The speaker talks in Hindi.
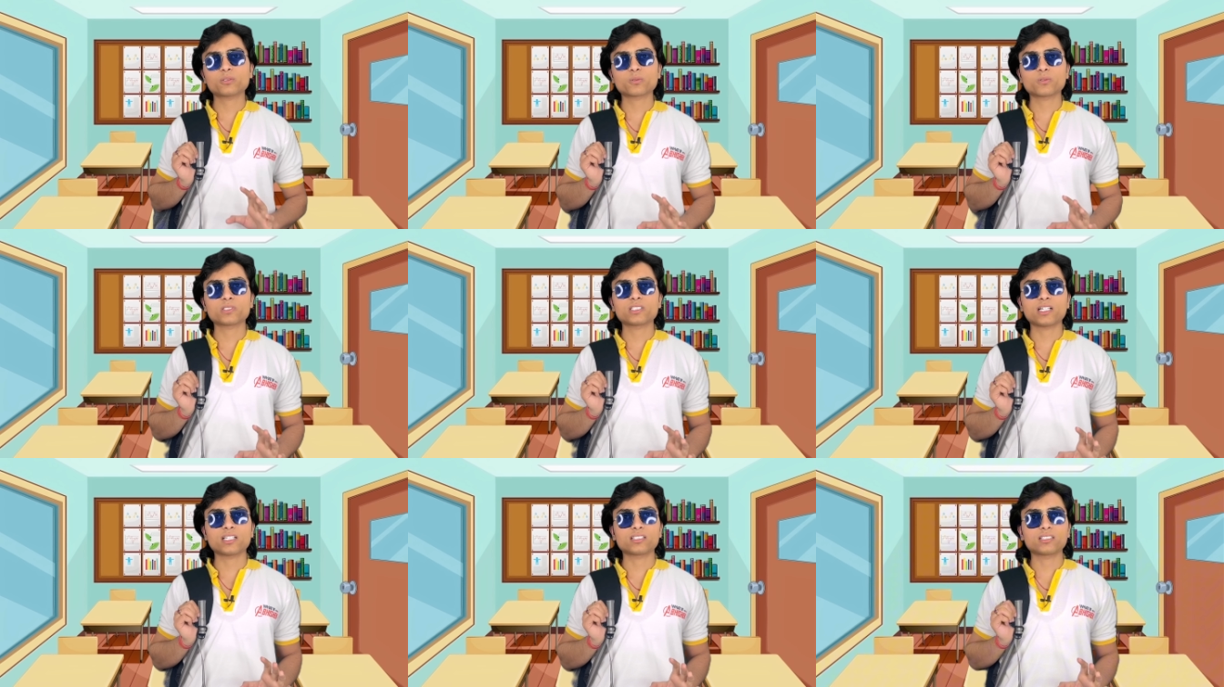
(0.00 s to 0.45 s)

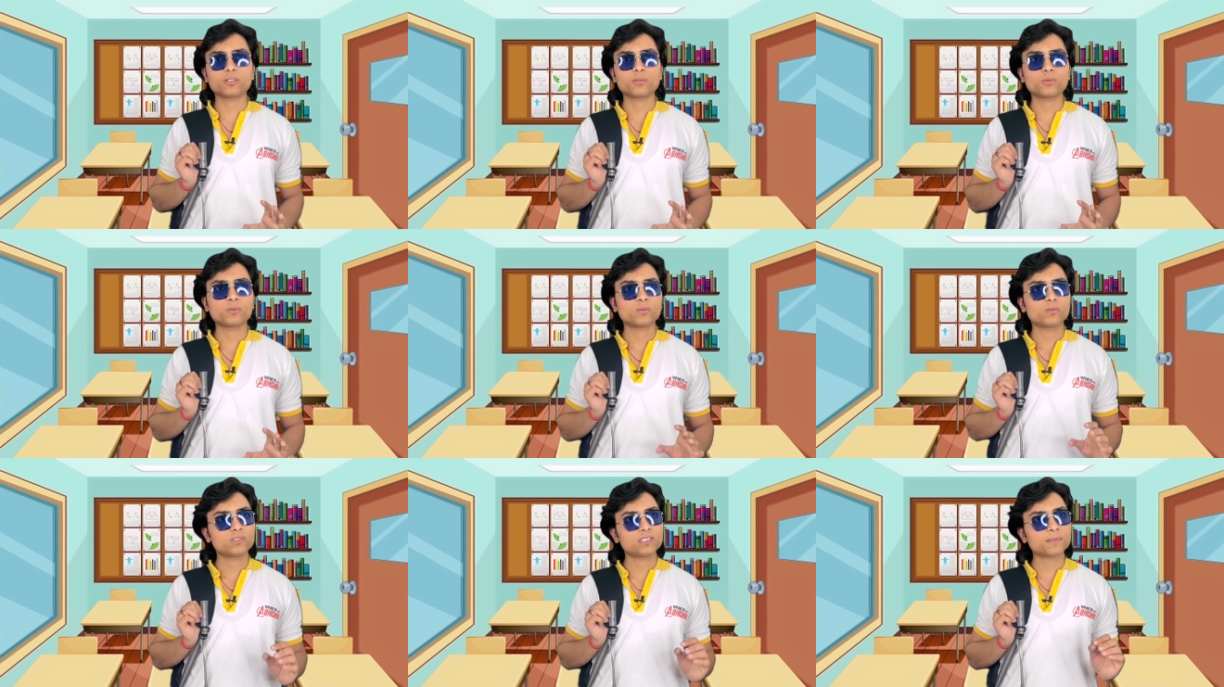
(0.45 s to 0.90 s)
सो जाता
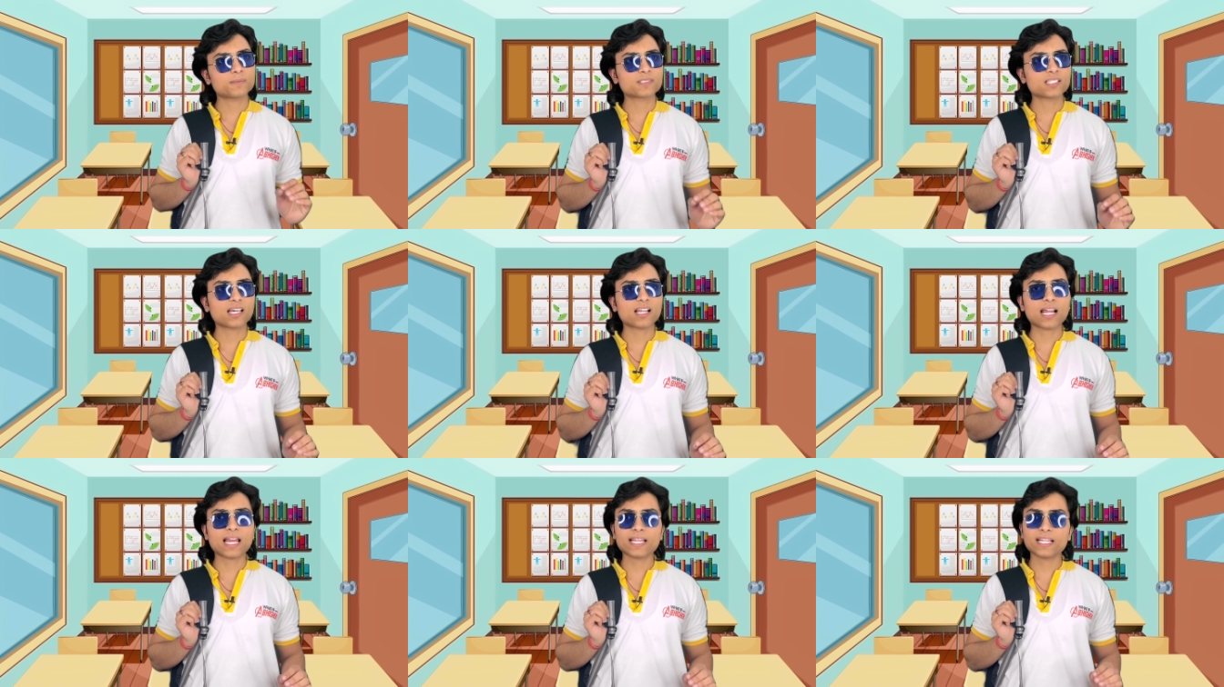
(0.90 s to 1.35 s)
हूँ जब
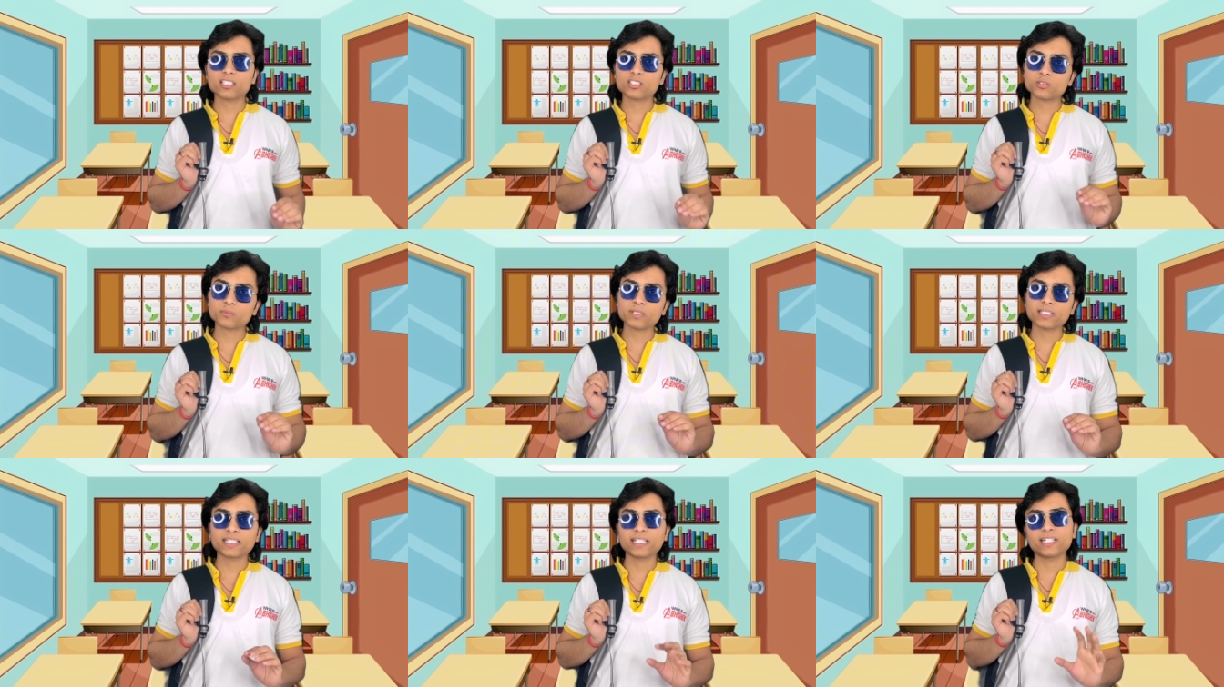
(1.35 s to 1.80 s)
सर आएंगे
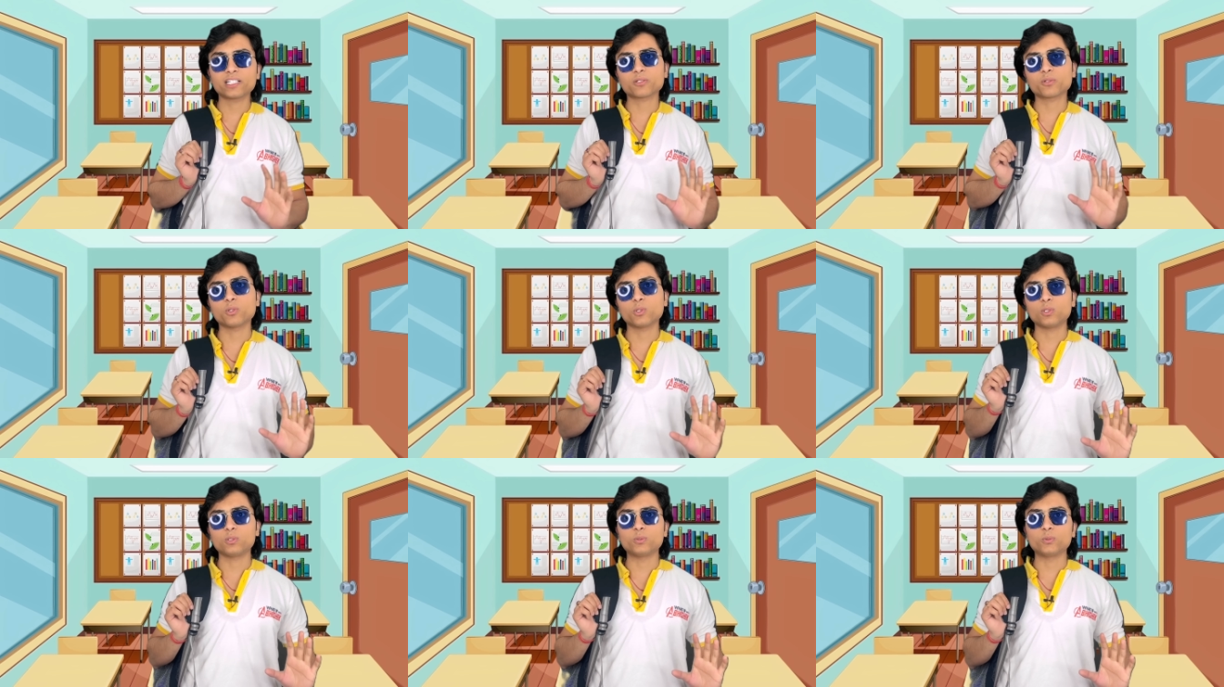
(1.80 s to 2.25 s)
तो मैं गेट
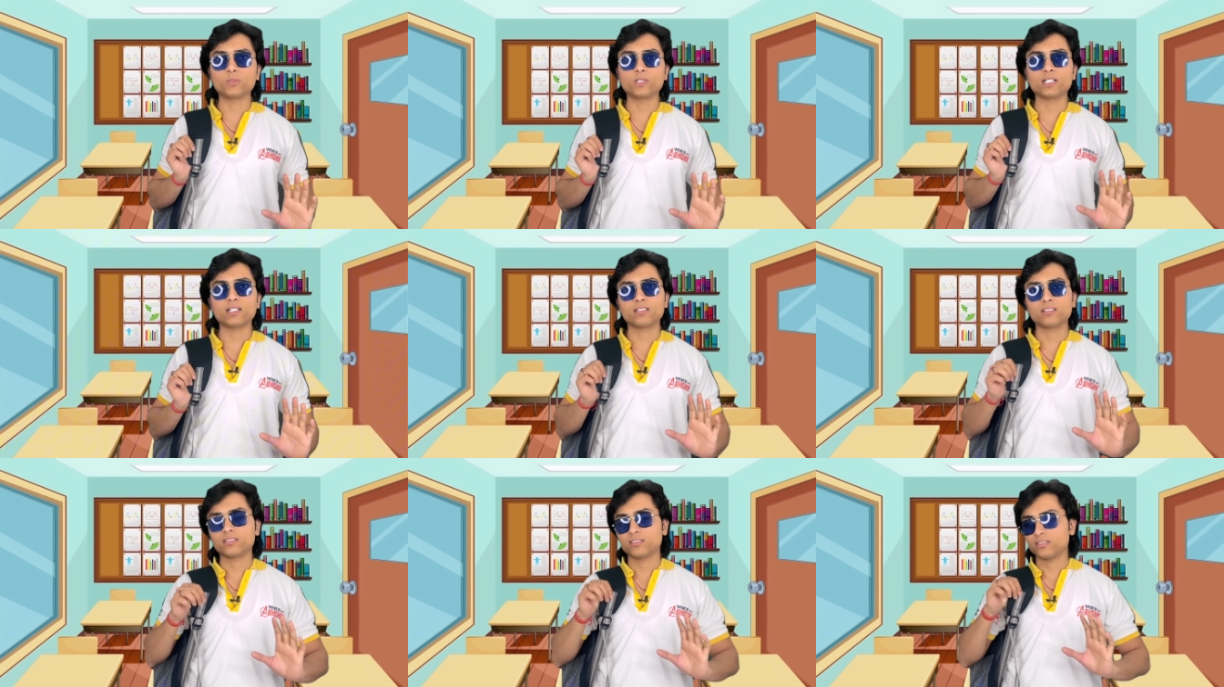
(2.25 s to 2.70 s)
खोल दूंगा